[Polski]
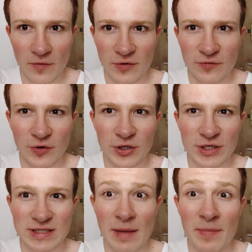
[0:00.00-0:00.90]
w
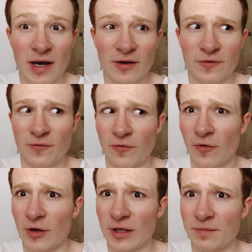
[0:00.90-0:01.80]
twoich zębach, w
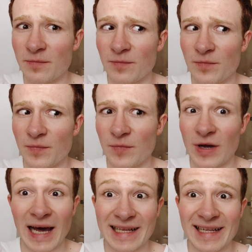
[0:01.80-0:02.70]
twoim
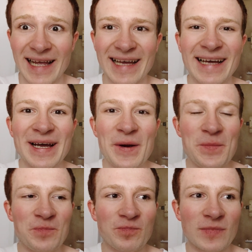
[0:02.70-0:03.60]
gardle.
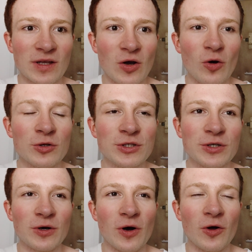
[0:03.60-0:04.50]
Mm.
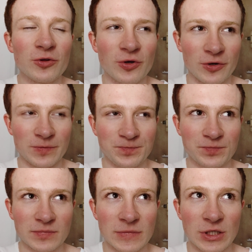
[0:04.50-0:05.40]
Chodzi o to,
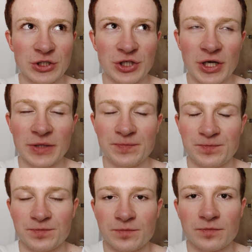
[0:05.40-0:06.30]
że